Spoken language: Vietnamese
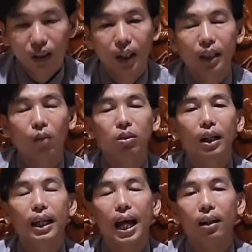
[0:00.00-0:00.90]
thì trong
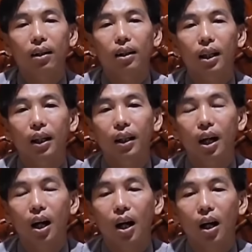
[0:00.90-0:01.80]
thời gian đó, đó thì
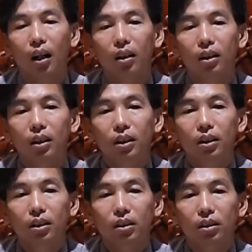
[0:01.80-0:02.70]
à,
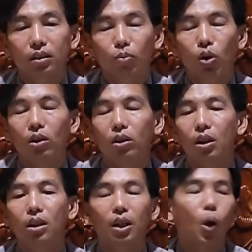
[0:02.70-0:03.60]
à, mọi
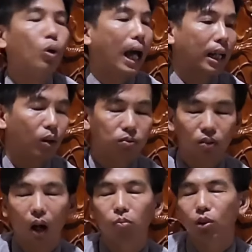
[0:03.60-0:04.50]
người đứng lên vỗ tay không
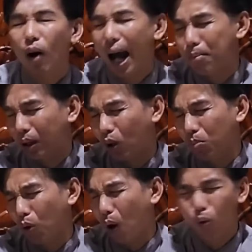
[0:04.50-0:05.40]
không có ai mà
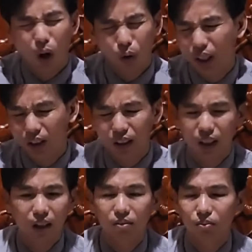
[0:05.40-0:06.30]
nói một câu lỗi gì nữa
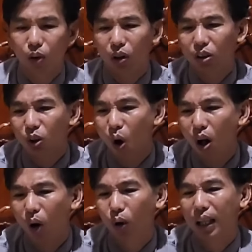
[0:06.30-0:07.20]
chứ mọi người
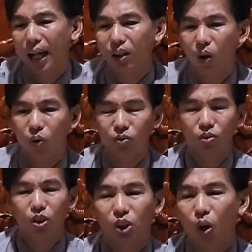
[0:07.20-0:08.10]
xóa lỗi tại chỗ
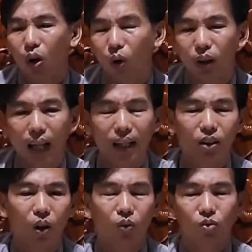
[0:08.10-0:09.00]
xóa lỗi
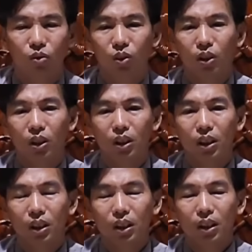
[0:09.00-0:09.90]
tại chỗ
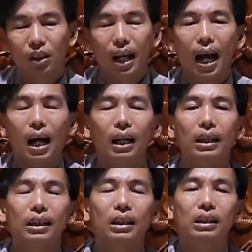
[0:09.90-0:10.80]

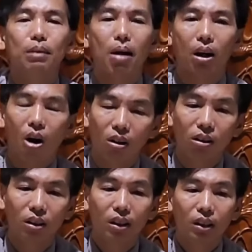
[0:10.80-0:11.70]
dạ kính thưa bà
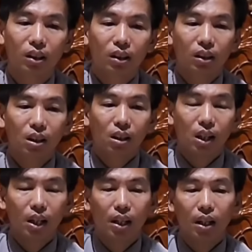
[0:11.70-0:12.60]
con
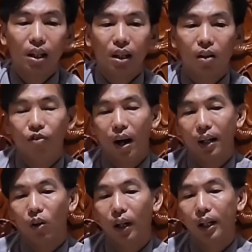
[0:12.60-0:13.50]
thì à, không
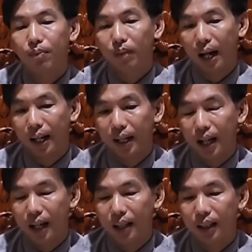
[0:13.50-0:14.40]
phải nói cái clip này
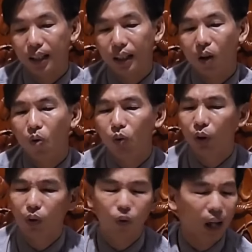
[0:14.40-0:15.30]
để à, câu
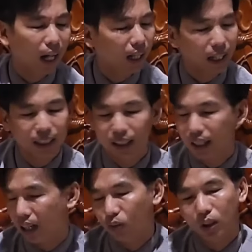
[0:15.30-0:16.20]
view câu like hay là cái gì
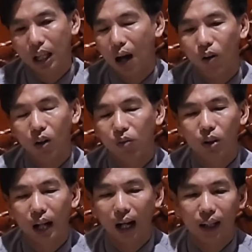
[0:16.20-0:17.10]
hết bác tạo không
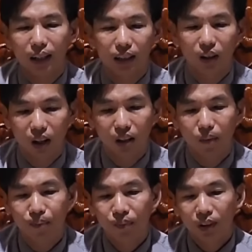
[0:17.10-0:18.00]
có cần cái chuyện đó
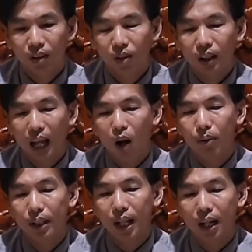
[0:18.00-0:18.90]
bác
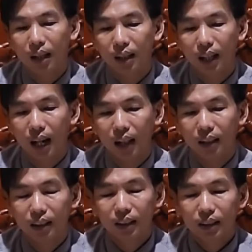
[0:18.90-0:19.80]
tạo bây giờ
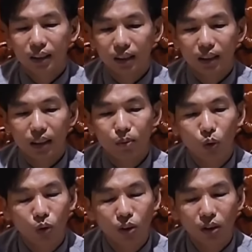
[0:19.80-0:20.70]
là à, chỉ
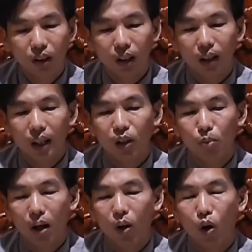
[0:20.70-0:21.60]
muốn để
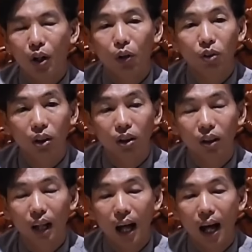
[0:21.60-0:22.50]
cho bà con hiểu
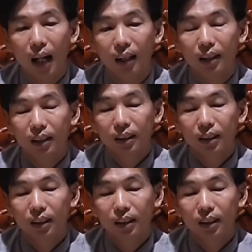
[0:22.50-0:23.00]
được là